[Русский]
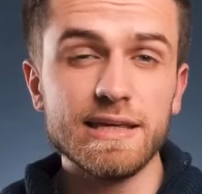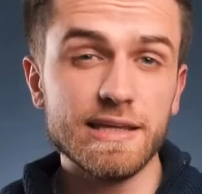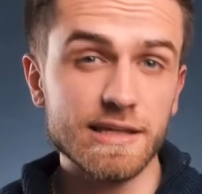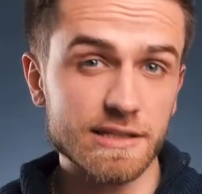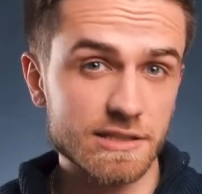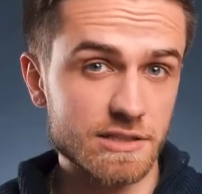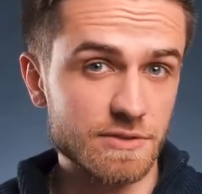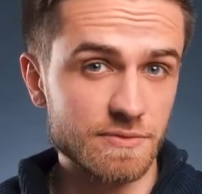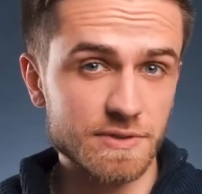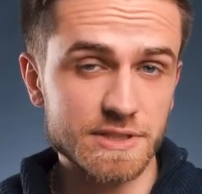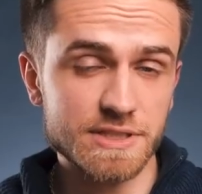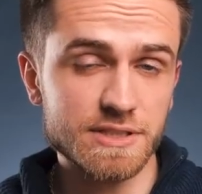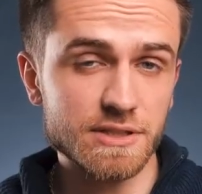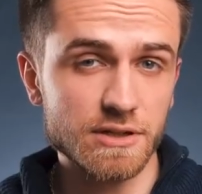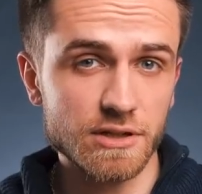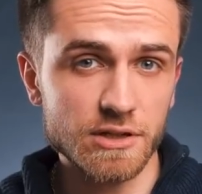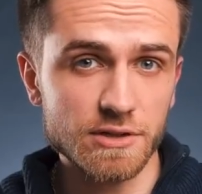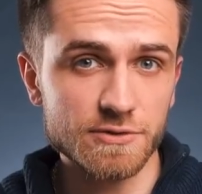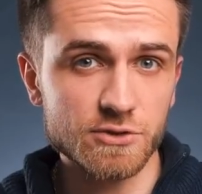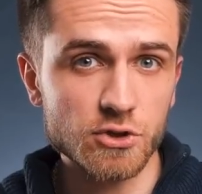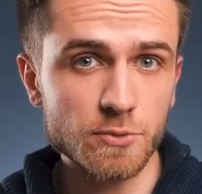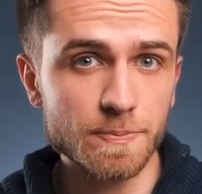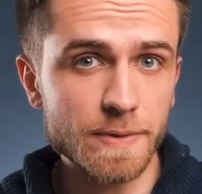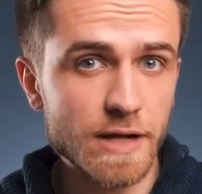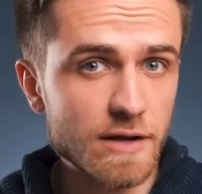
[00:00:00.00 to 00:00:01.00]
И если вы
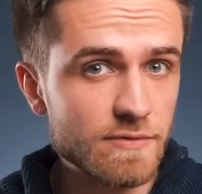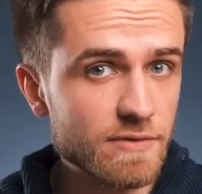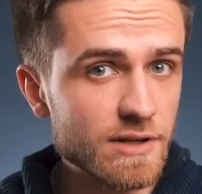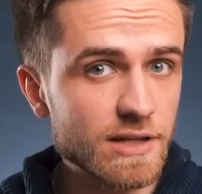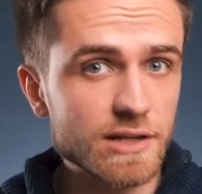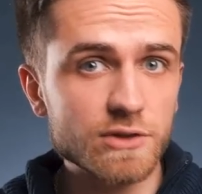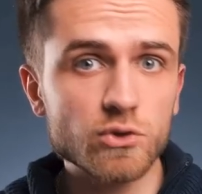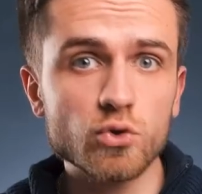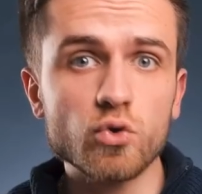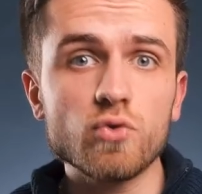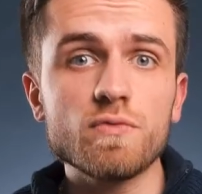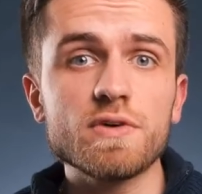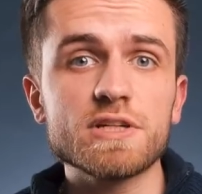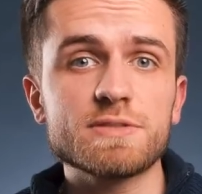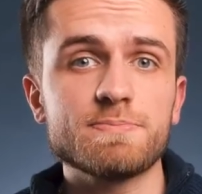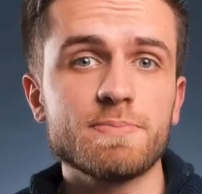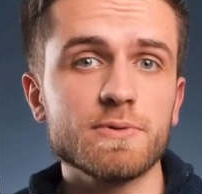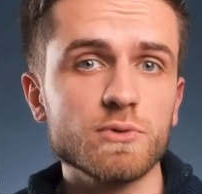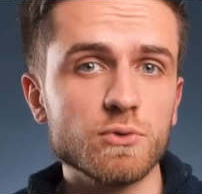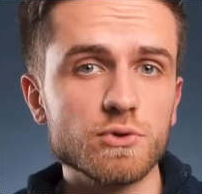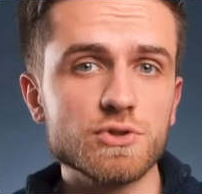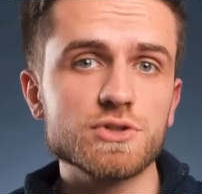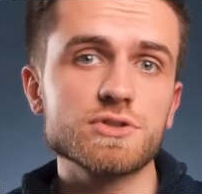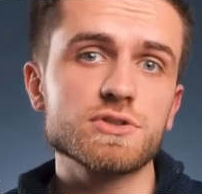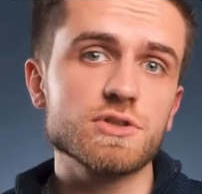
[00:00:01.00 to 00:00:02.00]
сделали все правильно, то у вас
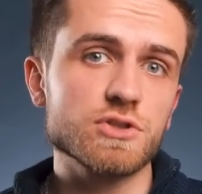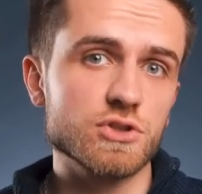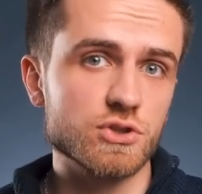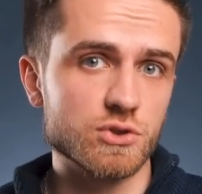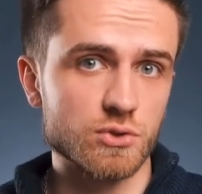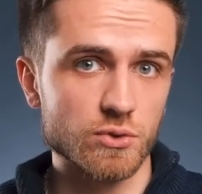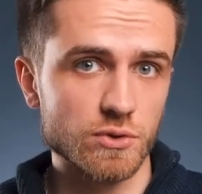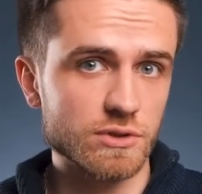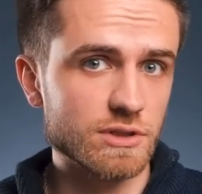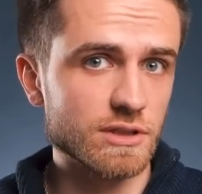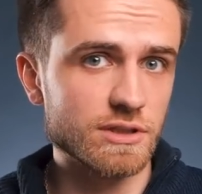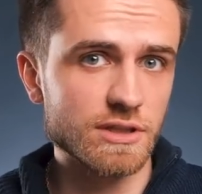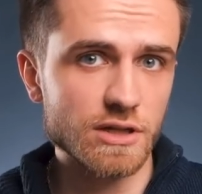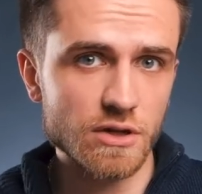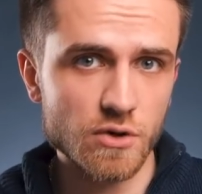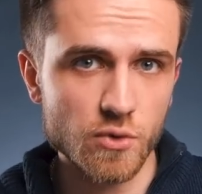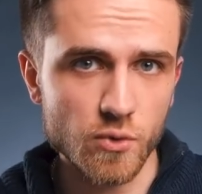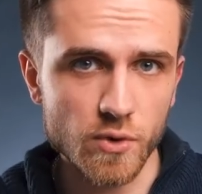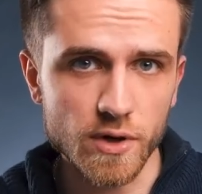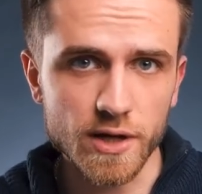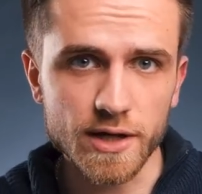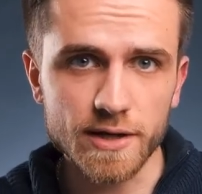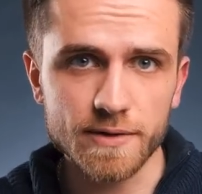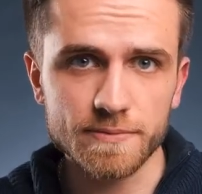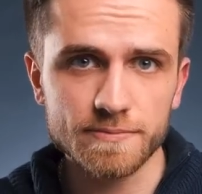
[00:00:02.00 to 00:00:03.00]
получится что-то
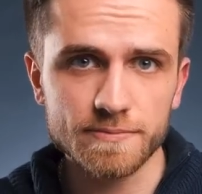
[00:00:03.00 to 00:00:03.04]
такое.